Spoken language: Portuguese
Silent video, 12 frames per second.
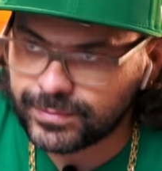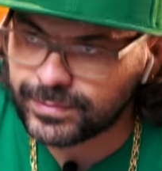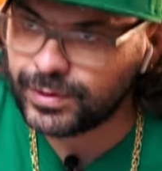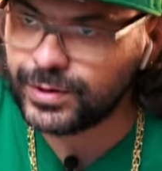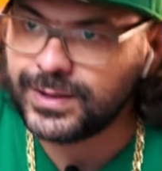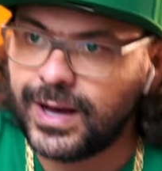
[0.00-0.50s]

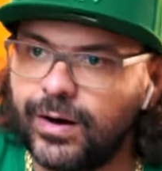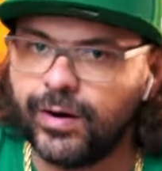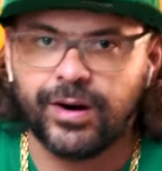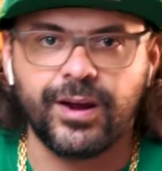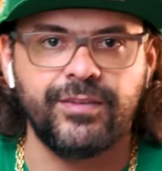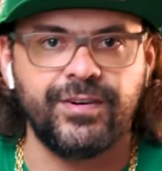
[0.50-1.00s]
Toda
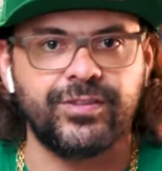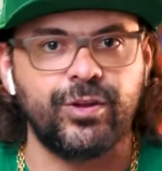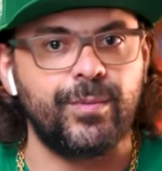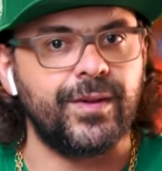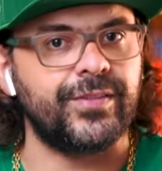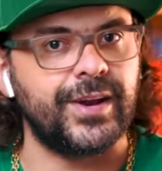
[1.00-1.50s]
hora vai ter
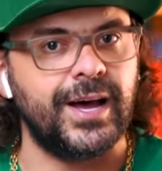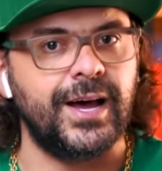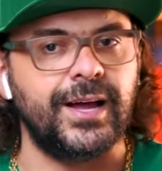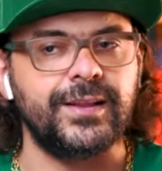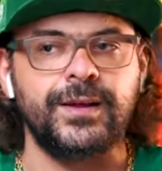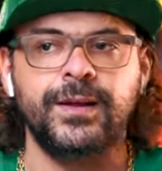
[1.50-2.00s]
uma
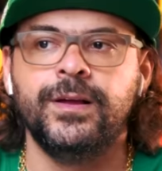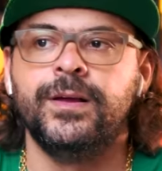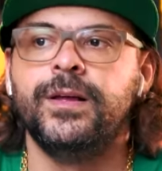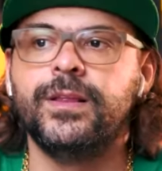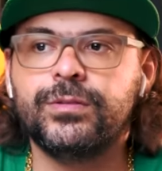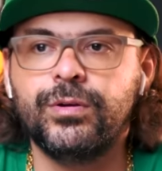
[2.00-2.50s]
entrada,
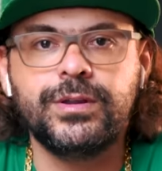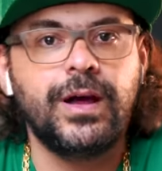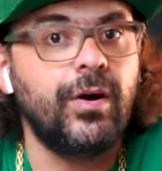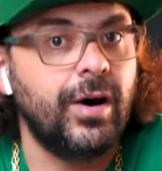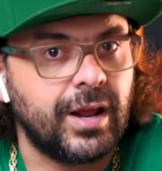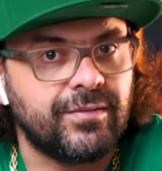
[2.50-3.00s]
toda
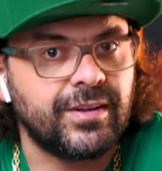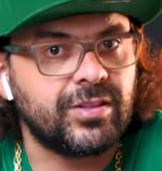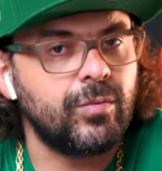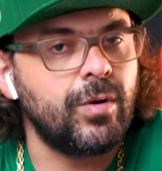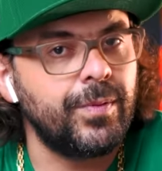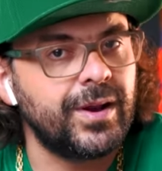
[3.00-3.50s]
hora vai ter
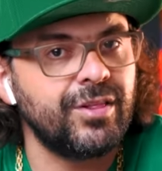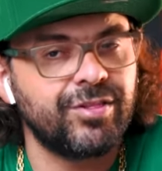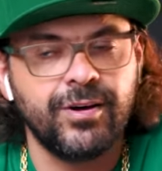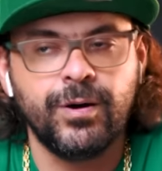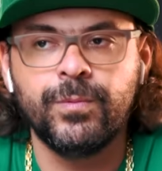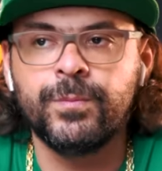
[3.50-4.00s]
uma
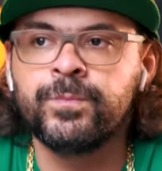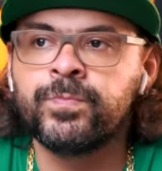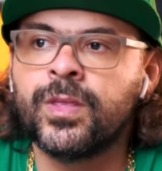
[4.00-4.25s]
operação.